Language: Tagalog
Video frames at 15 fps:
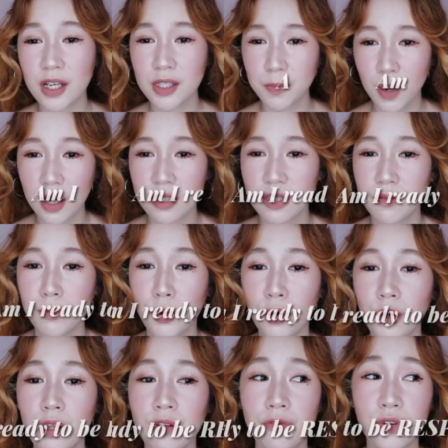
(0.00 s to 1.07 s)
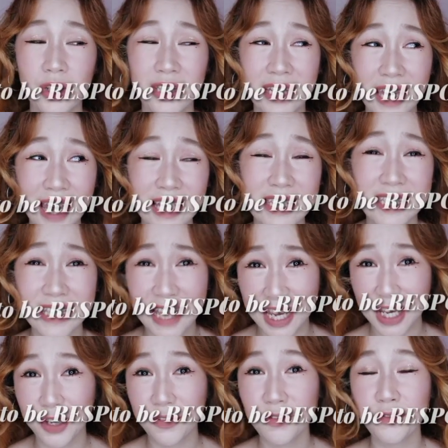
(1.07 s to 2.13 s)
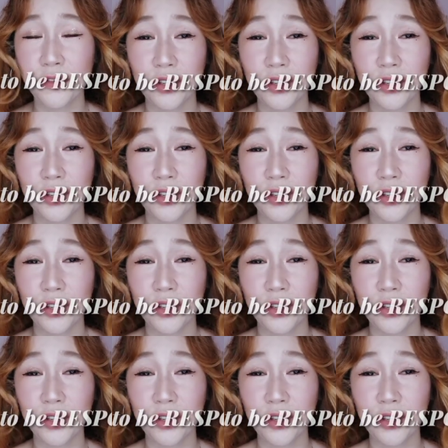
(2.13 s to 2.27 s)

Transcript: responsible for the cat's life,